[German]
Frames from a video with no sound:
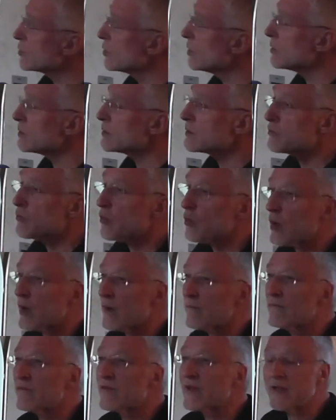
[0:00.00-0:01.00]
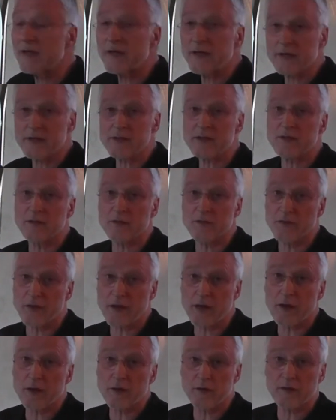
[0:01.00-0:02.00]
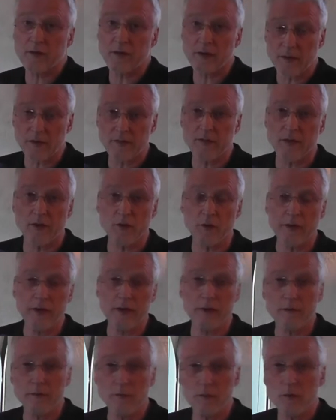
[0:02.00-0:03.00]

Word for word: dort wo am wenigsten restauriert